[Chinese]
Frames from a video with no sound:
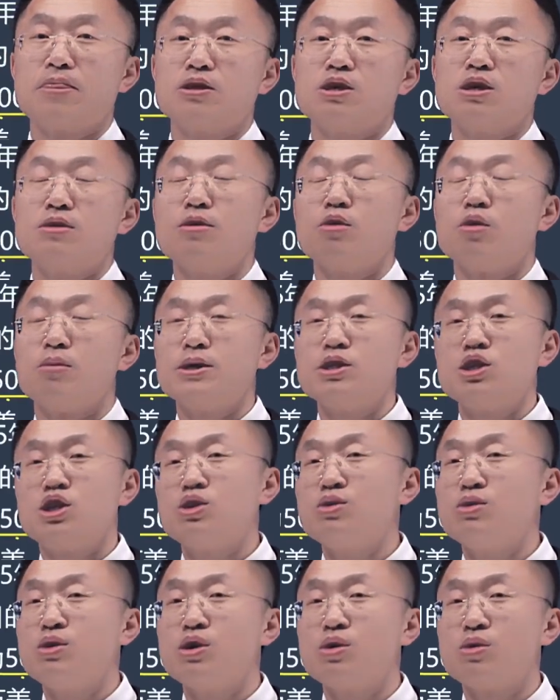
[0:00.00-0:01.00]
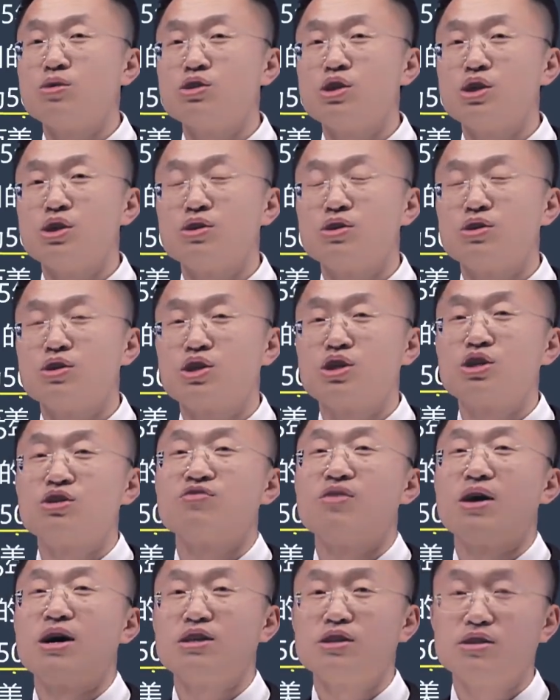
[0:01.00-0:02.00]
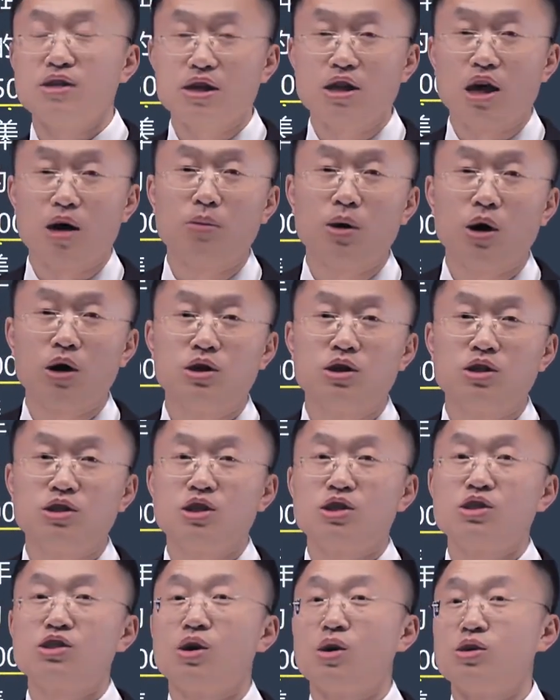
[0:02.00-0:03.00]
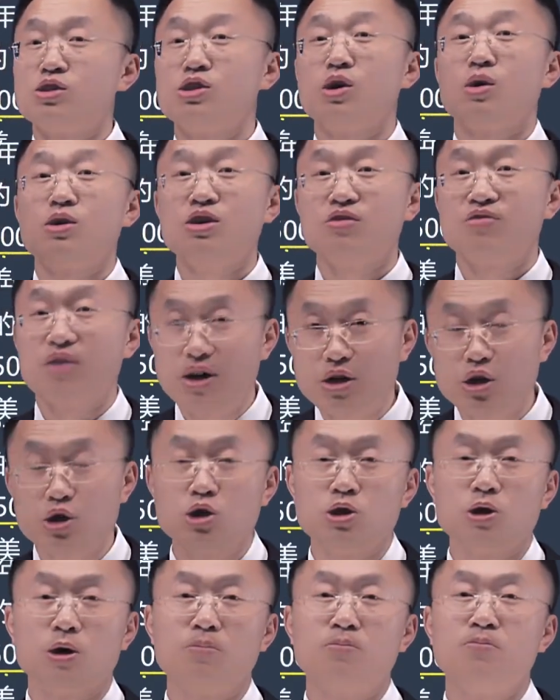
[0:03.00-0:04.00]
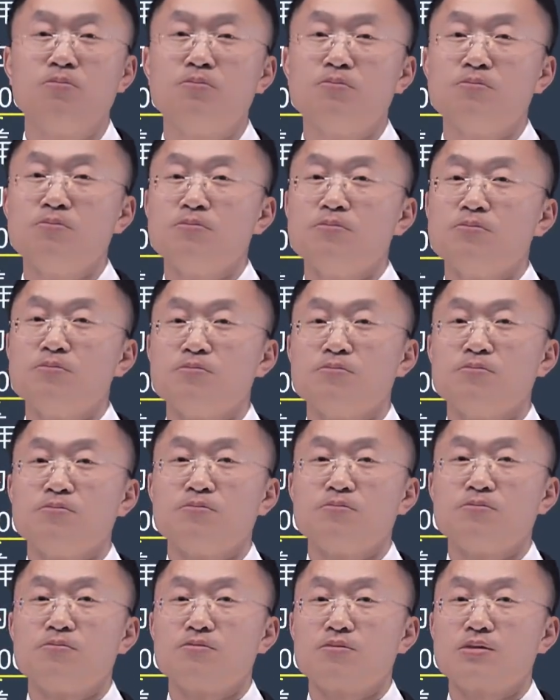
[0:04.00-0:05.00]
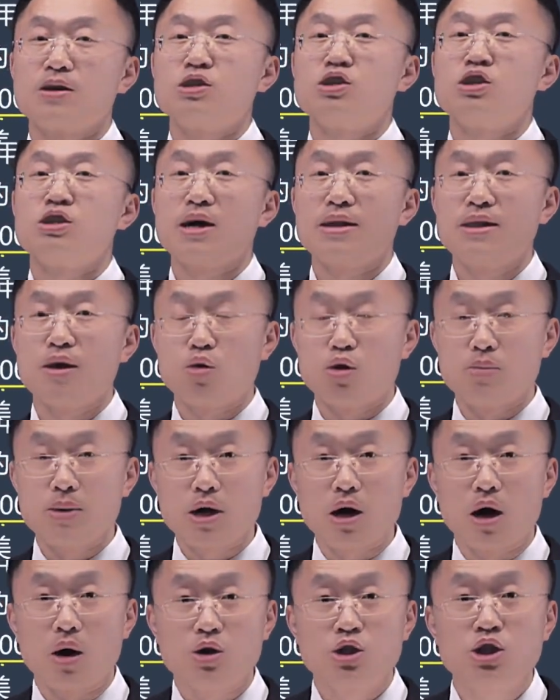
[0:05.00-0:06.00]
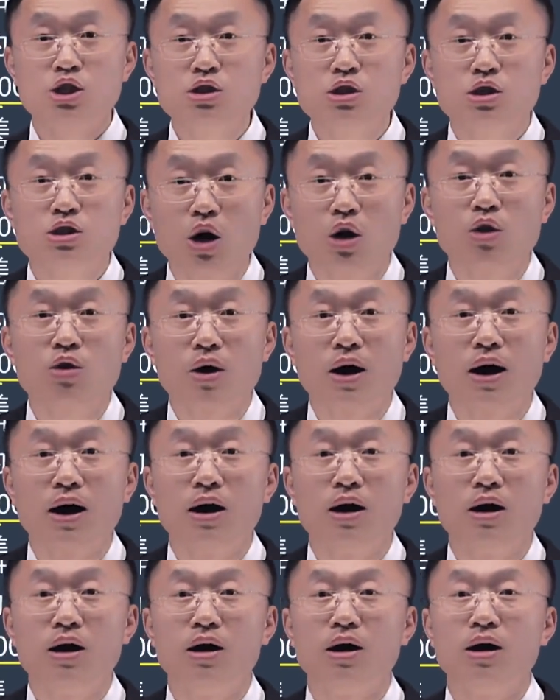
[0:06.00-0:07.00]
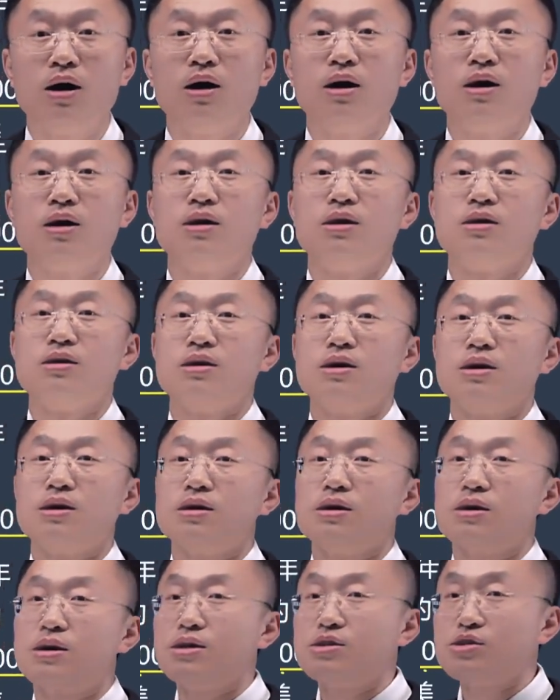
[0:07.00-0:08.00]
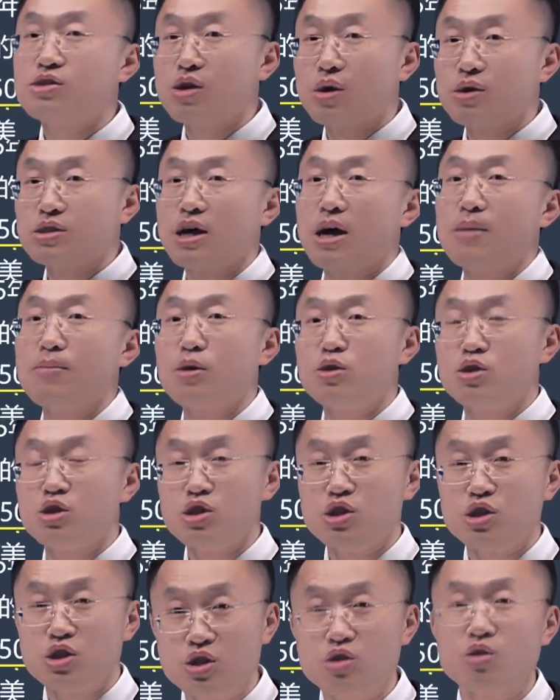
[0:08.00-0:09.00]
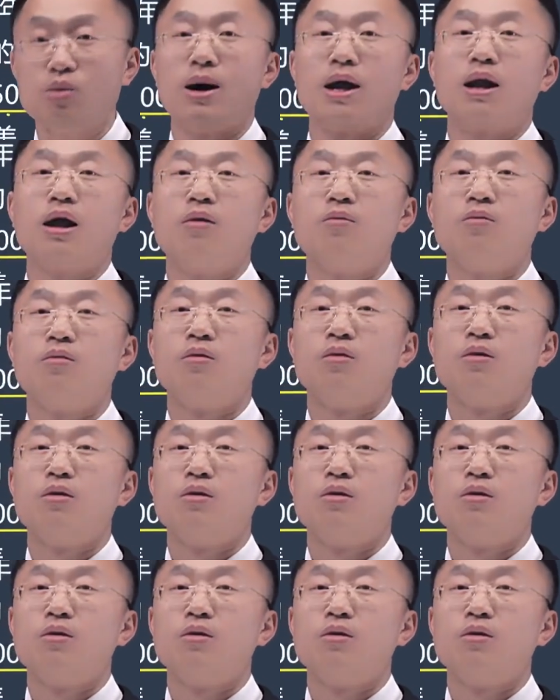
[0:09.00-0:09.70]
因为我们提营运公积是发生在年末，这叫交易发生日。但是站在我们考试的角度啊。跟教材保持一致就完了。